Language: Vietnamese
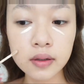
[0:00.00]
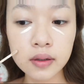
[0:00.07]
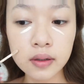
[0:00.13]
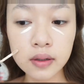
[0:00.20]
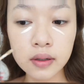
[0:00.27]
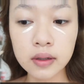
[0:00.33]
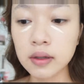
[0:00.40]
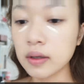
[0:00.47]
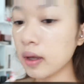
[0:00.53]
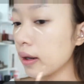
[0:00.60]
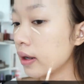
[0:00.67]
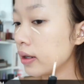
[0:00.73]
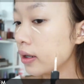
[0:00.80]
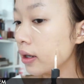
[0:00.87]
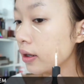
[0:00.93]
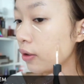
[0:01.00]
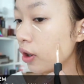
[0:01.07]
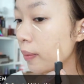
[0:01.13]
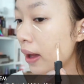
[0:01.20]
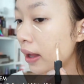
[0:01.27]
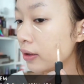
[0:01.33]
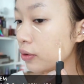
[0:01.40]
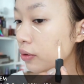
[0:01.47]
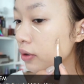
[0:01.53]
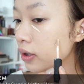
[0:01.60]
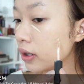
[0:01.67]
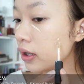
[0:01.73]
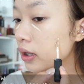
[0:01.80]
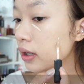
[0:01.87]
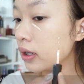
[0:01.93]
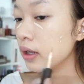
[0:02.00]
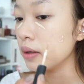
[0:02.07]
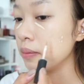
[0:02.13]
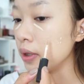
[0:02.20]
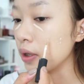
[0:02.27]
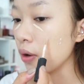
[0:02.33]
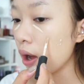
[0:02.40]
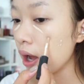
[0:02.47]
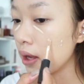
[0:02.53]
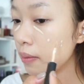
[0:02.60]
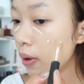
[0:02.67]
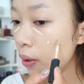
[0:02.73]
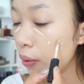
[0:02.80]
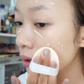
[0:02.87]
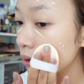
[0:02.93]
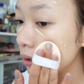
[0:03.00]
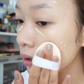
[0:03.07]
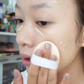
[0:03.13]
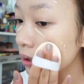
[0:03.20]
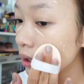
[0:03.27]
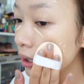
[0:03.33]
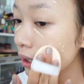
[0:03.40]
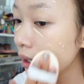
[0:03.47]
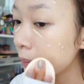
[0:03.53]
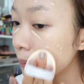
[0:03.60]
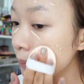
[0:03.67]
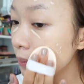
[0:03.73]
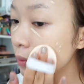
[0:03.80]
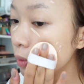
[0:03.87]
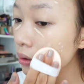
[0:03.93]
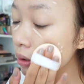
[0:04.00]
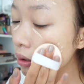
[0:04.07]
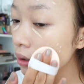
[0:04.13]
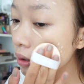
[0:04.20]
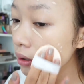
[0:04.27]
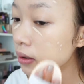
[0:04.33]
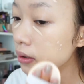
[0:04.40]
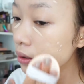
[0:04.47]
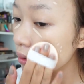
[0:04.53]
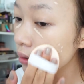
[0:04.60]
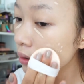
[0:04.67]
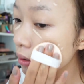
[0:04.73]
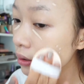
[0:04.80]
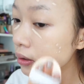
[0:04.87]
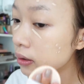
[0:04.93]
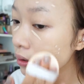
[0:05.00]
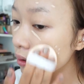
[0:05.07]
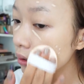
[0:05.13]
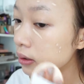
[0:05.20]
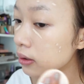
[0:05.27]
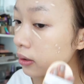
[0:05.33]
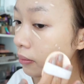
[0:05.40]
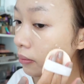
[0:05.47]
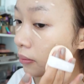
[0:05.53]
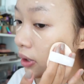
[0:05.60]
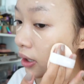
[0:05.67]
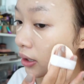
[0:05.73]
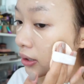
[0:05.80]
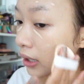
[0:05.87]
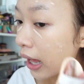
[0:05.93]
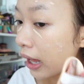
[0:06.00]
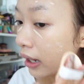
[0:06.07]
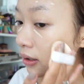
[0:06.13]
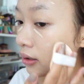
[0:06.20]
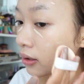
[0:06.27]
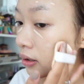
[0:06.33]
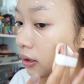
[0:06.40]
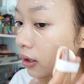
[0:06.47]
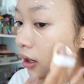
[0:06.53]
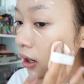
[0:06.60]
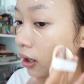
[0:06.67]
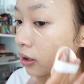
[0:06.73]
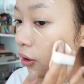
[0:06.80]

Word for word: Và để bước lên hoàn hảo hơn thì mình sẽ dùng kem che điểm để che cuống thâm mắt này và che những vết thâm mụn còn lại.